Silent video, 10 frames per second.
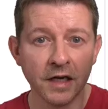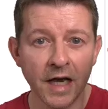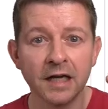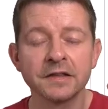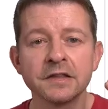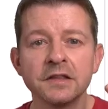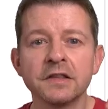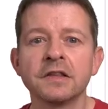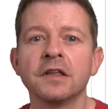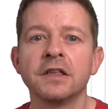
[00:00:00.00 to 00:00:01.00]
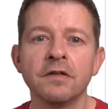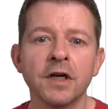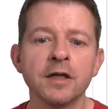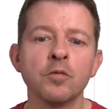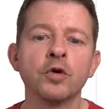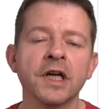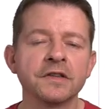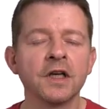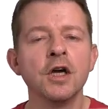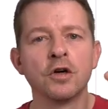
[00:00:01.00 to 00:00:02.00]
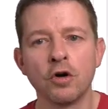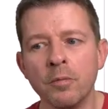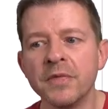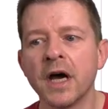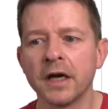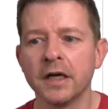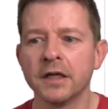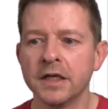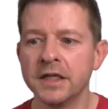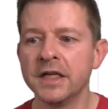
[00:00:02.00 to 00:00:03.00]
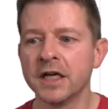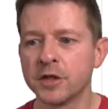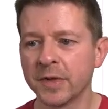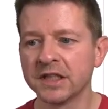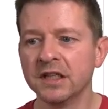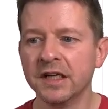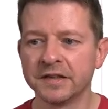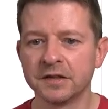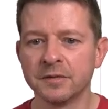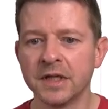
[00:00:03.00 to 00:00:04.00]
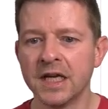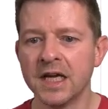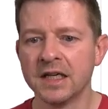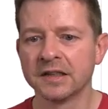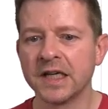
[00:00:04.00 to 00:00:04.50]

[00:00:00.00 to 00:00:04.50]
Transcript: ersten des jeweiligen Monats, kommt nachher in der entsprechenden Liste. Das